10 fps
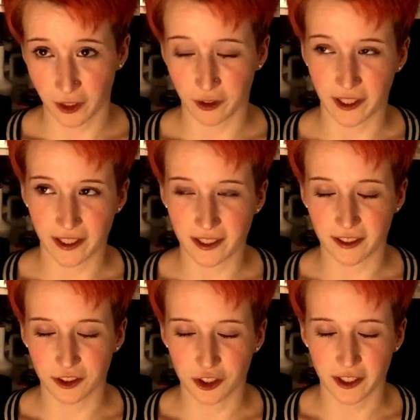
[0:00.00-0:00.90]
okay, die
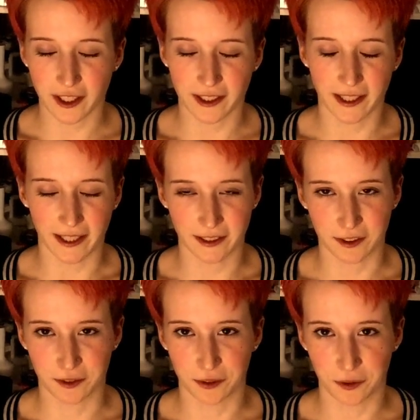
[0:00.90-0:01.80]
in China, die
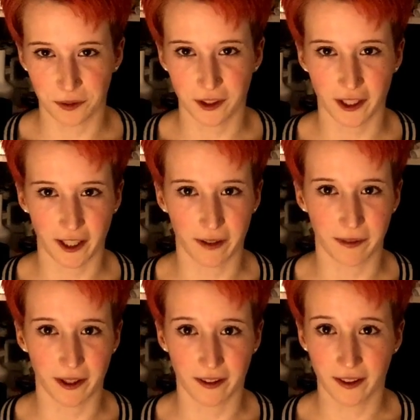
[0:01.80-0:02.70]
essen Hunde,
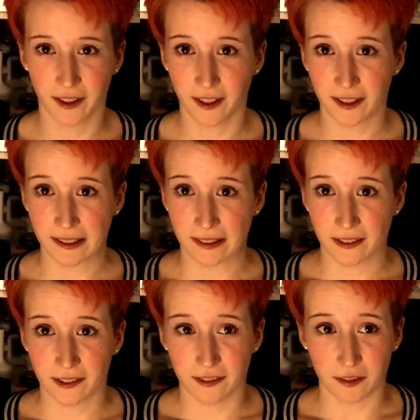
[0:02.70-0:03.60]
aber
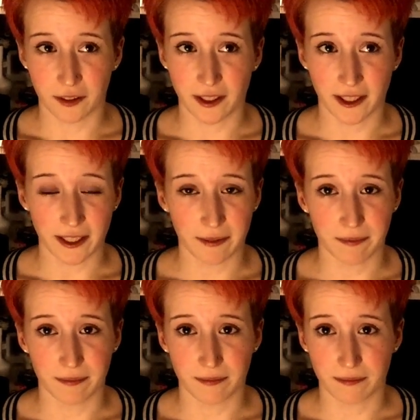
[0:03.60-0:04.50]
unter
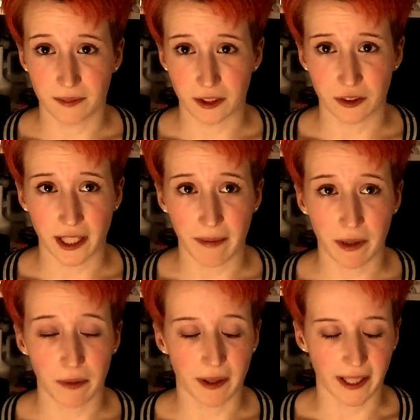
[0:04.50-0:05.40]
denen, also die haben
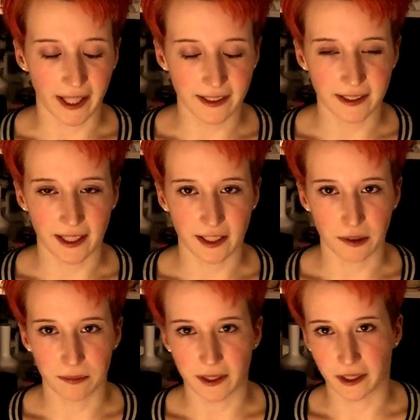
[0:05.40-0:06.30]
ja nochmal ganz
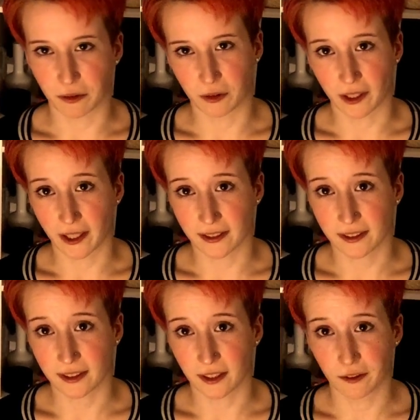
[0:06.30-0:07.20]
andere Bedingungen
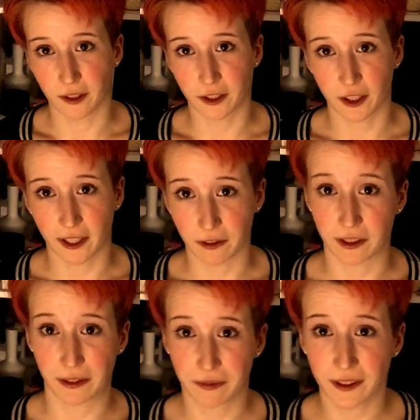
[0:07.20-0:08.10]
als die in Deutschland.
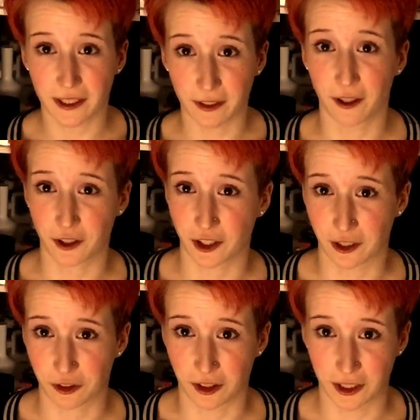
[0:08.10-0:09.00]
Und ich finde die in
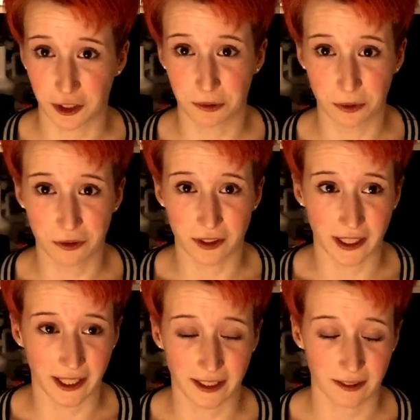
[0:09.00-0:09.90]
Deutschland schon nicht gut für
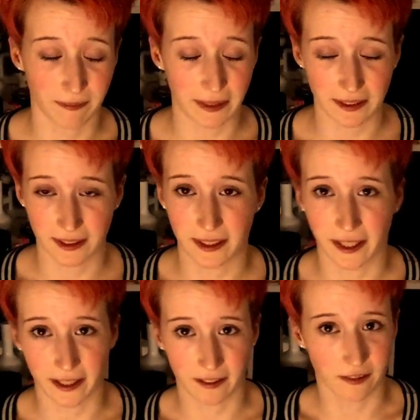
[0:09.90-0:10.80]
die ganzen
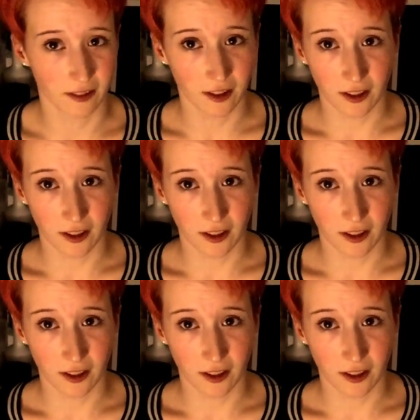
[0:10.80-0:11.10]
Massentierhalten.